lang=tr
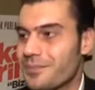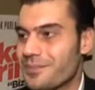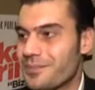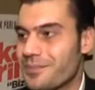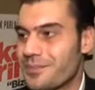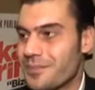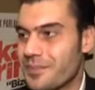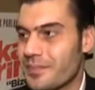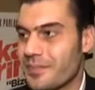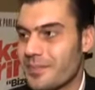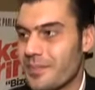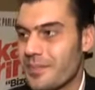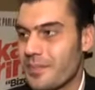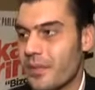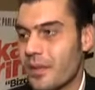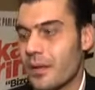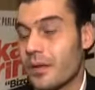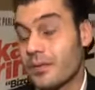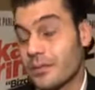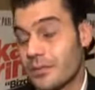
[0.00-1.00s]

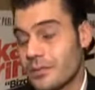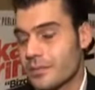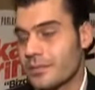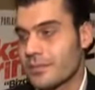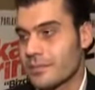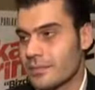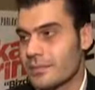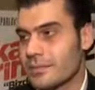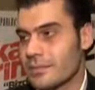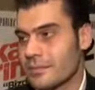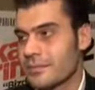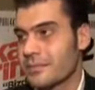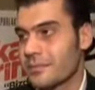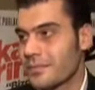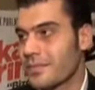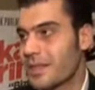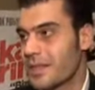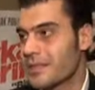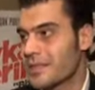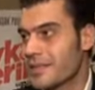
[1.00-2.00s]
Dengesini bulur herhalde Beşiktaş
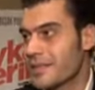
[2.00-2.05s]
ve Pelin